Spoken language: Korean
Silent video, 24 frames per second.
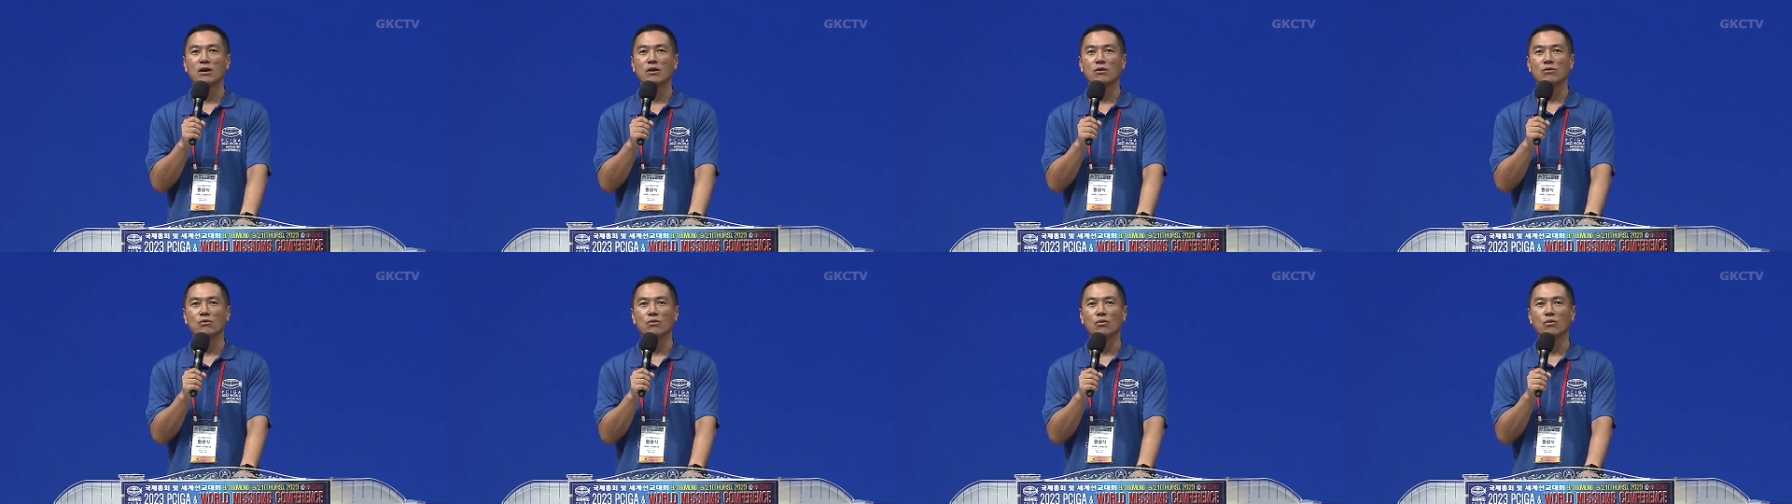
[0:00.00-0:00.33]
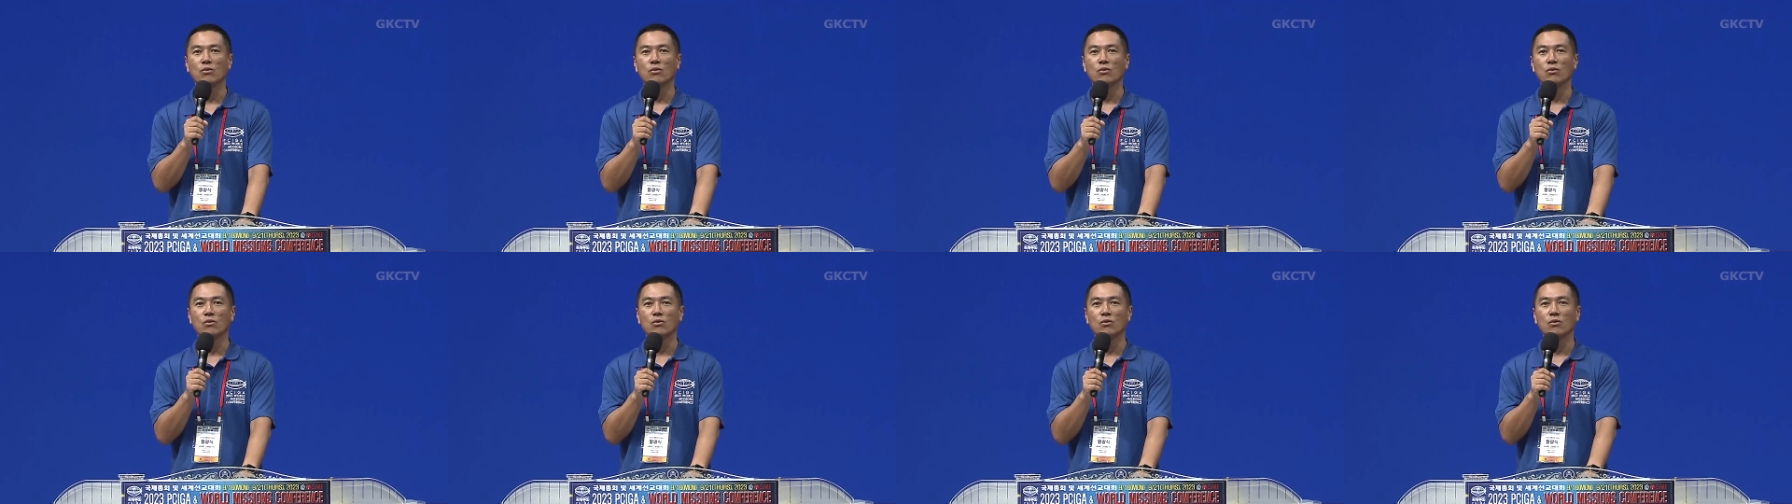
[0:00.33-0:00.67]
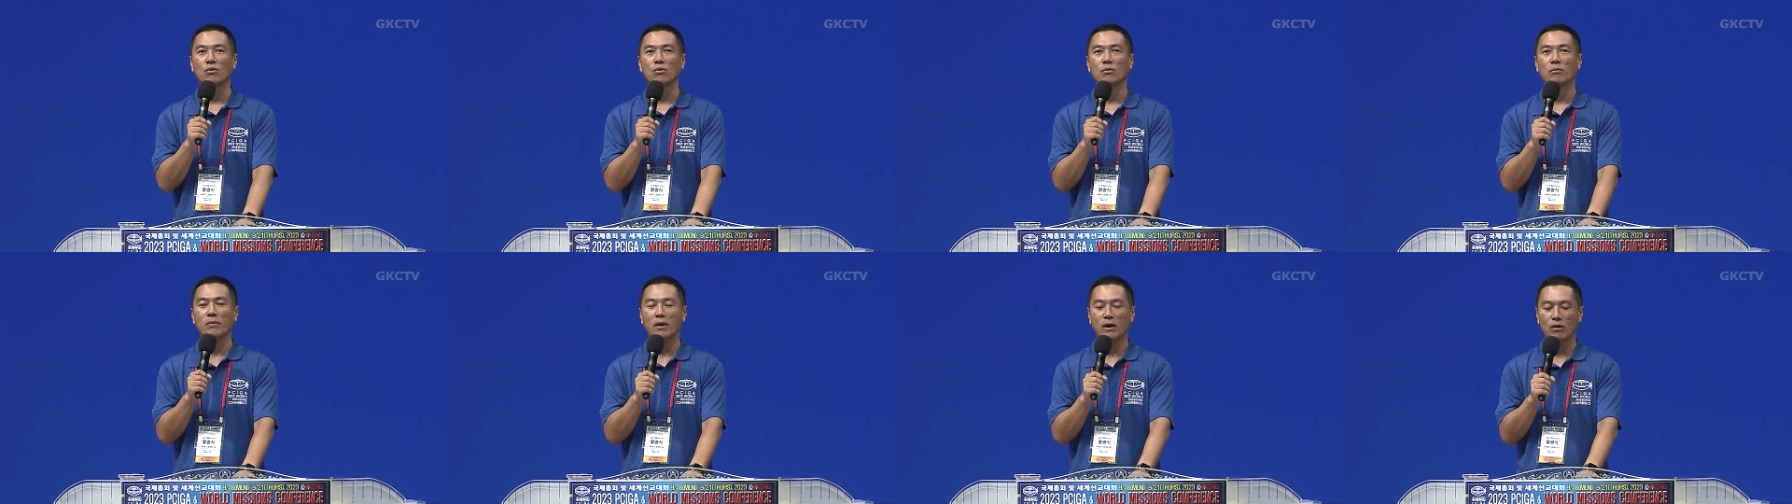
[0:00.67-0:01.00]
고
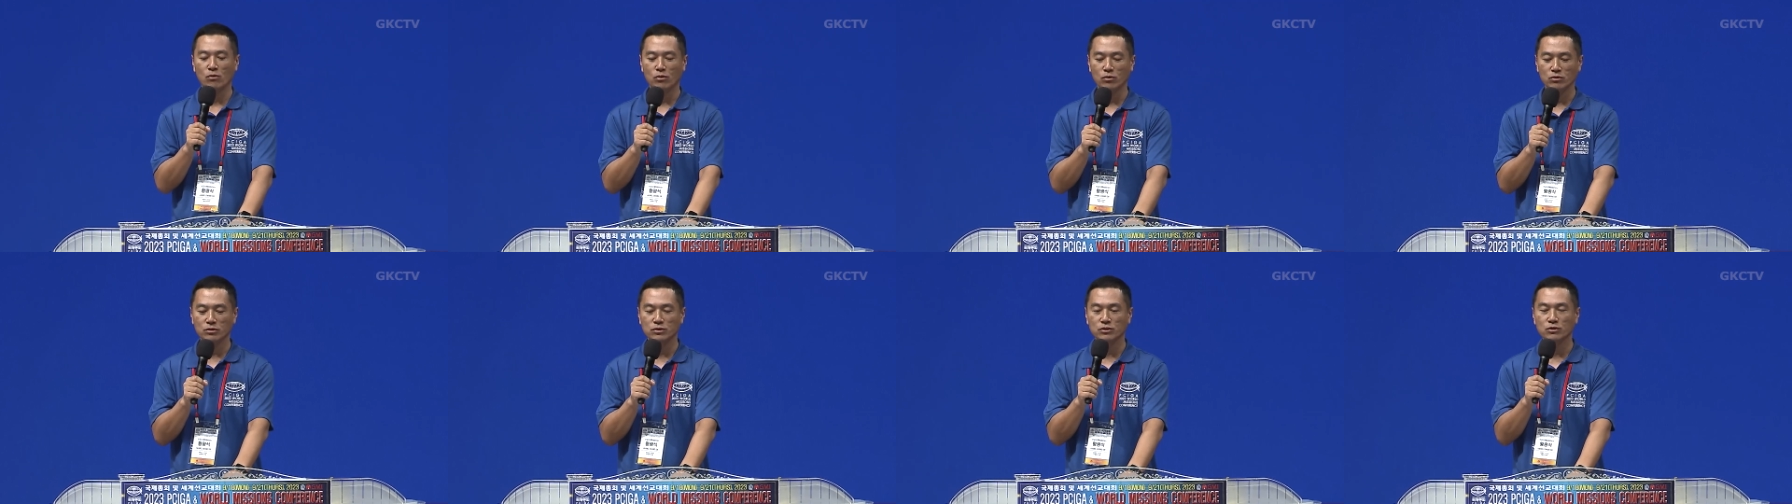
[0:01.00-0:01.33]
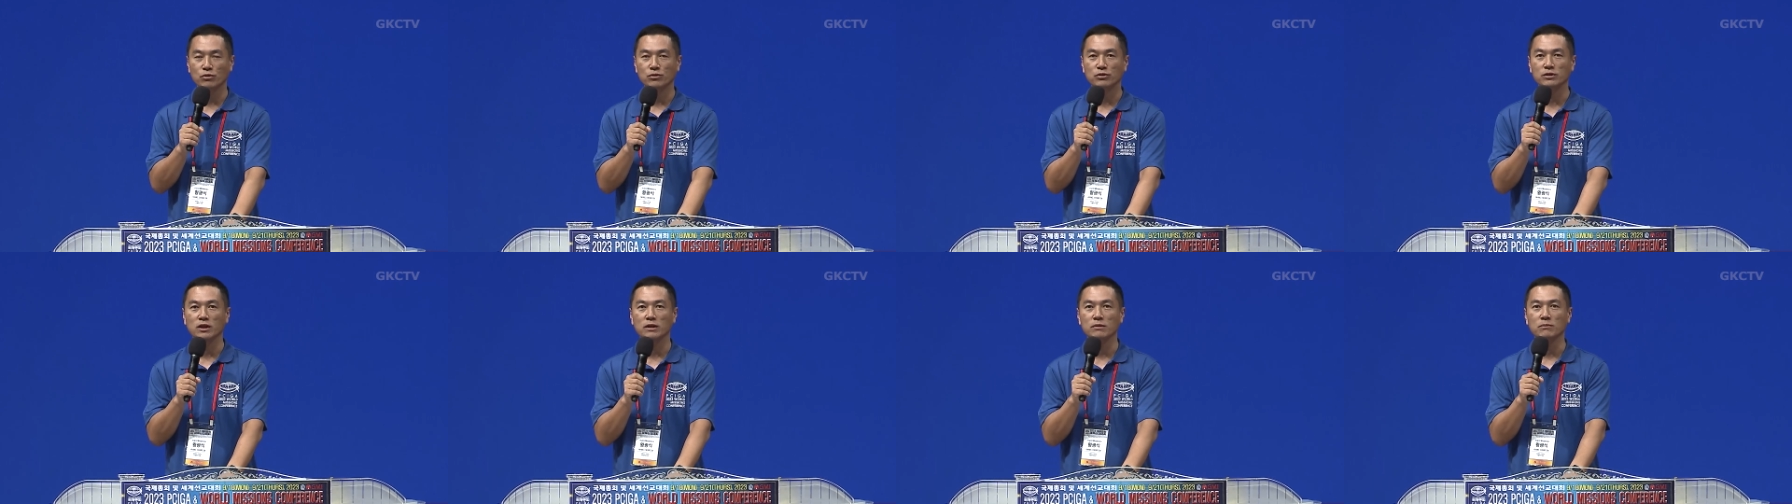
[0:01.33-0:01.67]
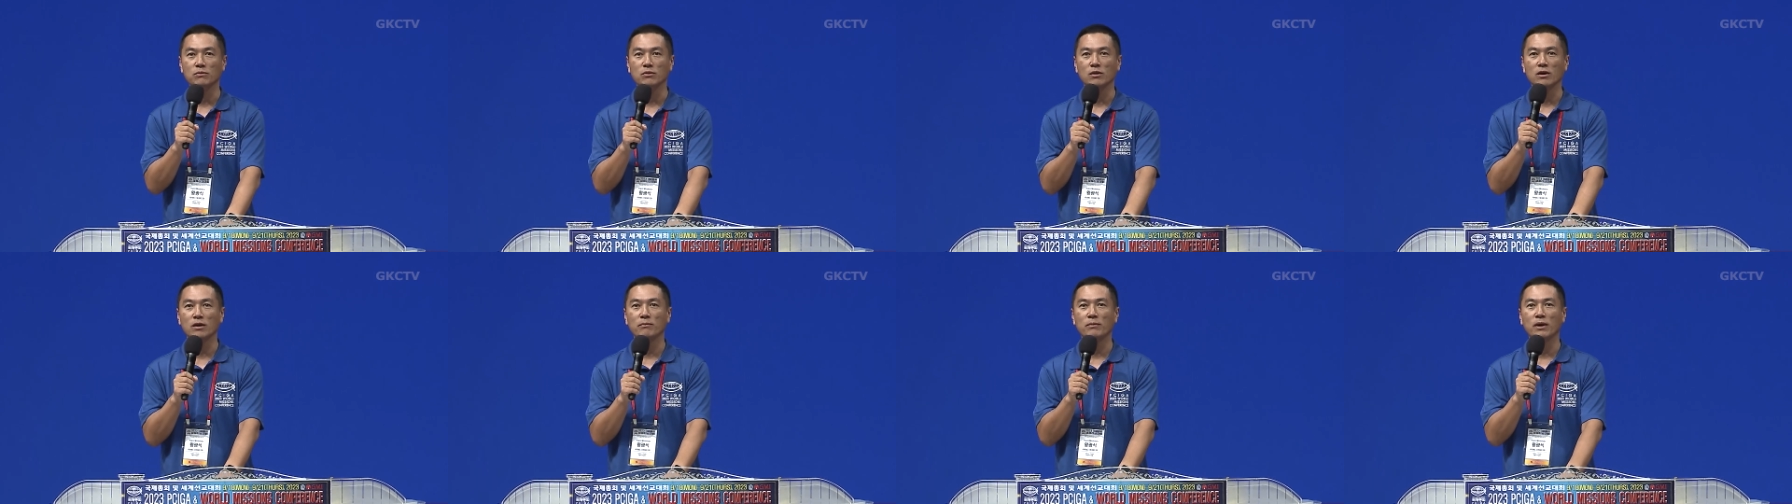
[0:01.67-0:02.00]
박원근
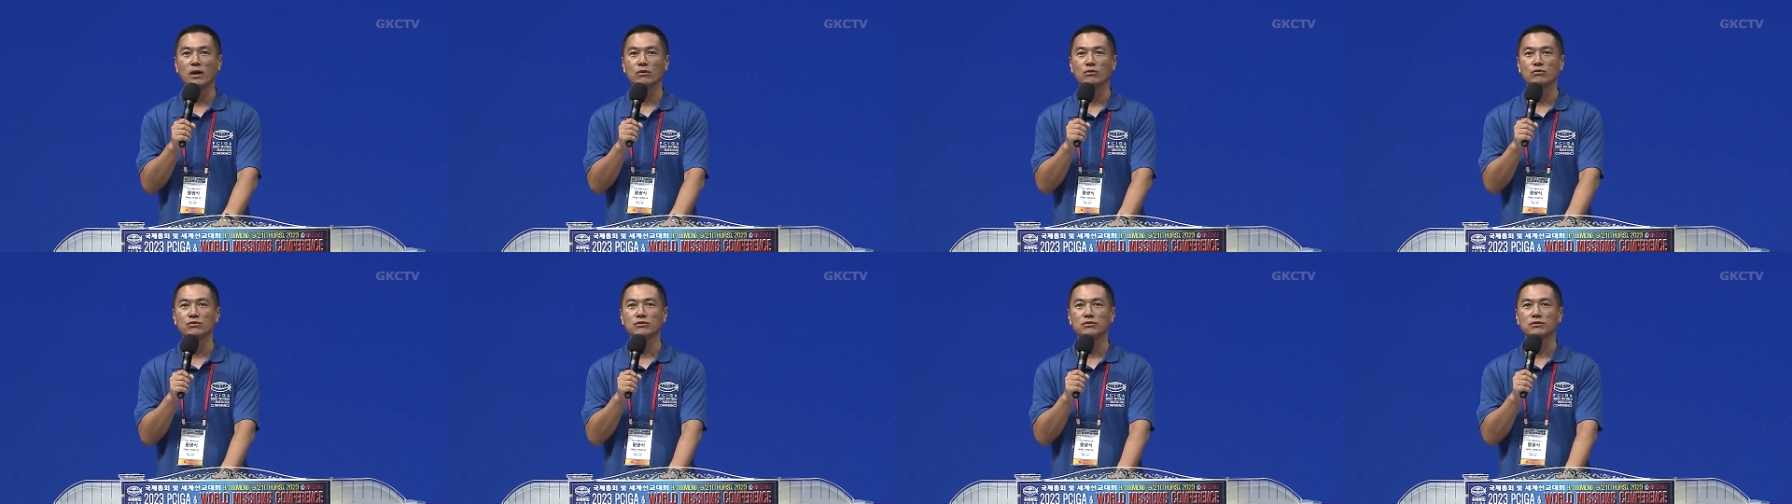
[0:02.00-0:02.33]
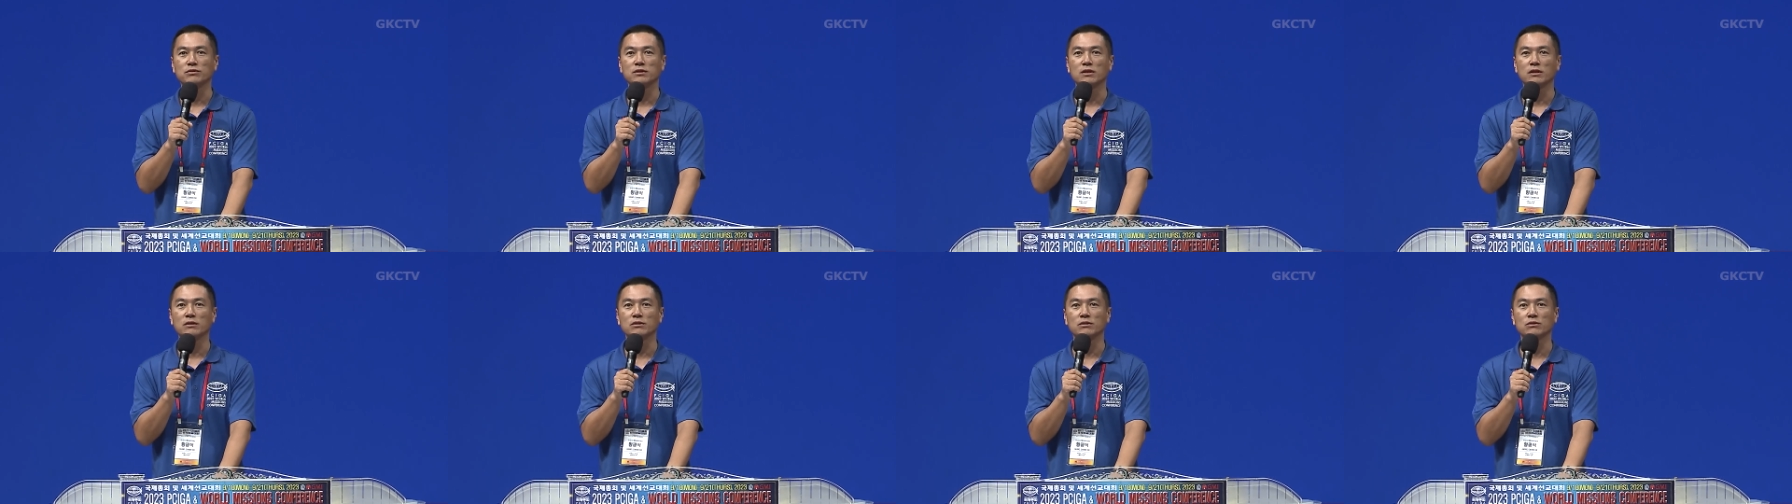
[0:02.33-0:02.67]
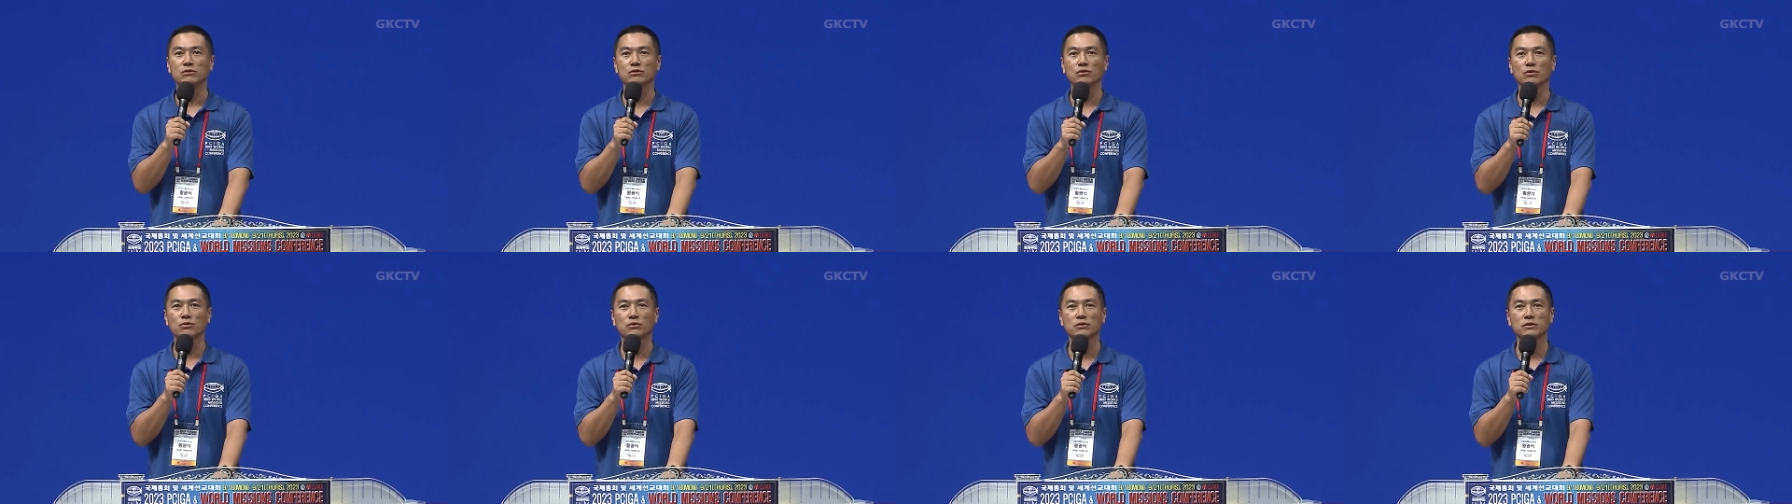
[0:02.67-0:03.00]
선교사님과 박윤식
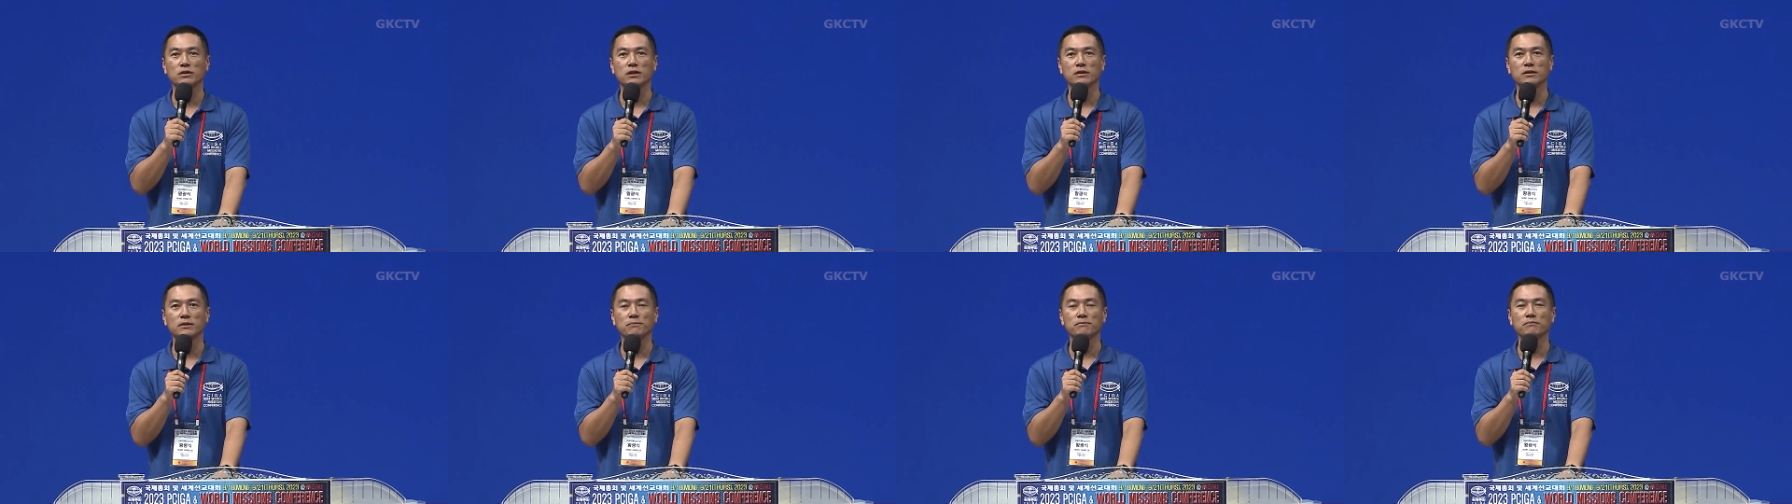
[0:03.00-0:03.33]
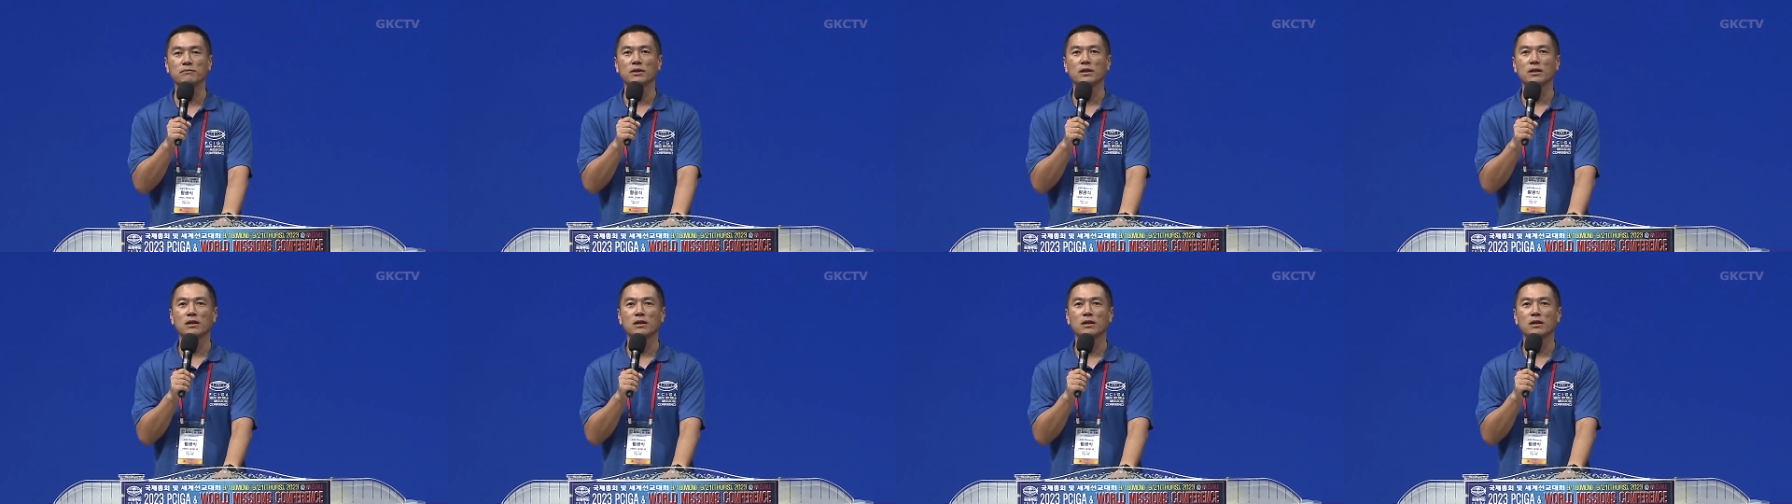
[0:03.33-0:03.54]
선교사님